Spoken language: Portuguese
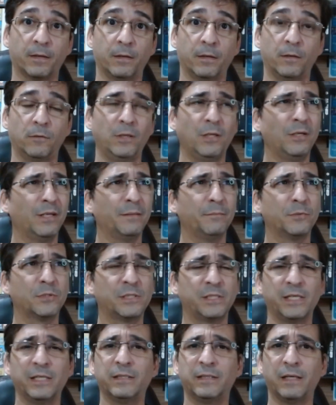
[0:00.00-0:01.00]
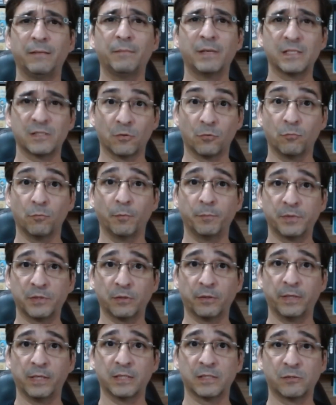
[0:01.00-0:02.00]
Eu não lembro se ele tem mais alguma
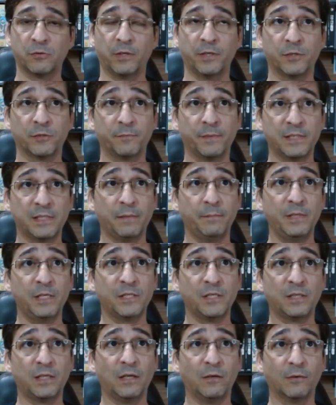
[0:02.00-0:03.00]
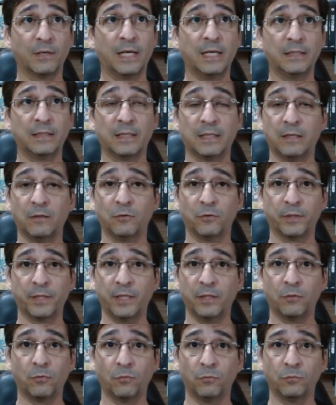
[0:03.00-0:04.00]
opção em relação a isso, mas a minha já está logada lá, eu
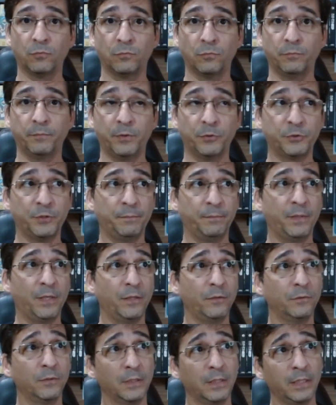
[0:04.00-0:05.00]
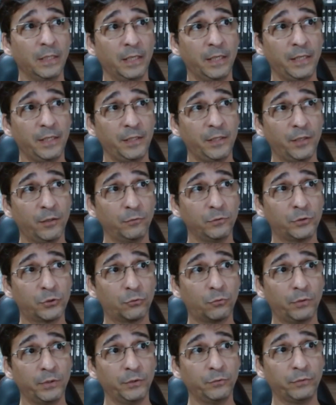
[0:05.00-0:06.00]
loguei com o meu Gmail e eu
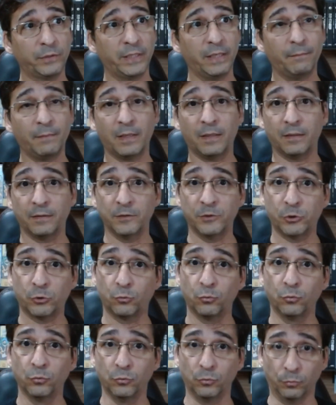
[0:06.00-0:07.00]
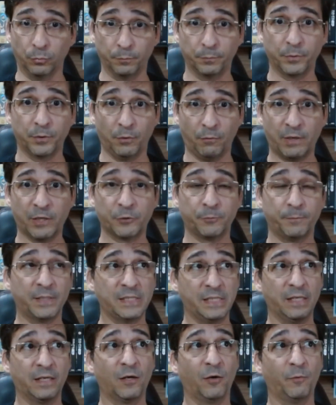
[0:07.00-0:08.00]
escolhi o tema escuro, que eu acho
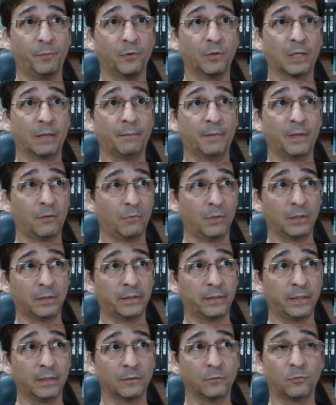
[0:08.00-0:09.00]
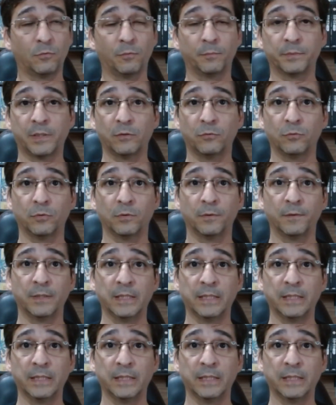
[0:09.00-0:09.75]
mais legal programar com a tela do computador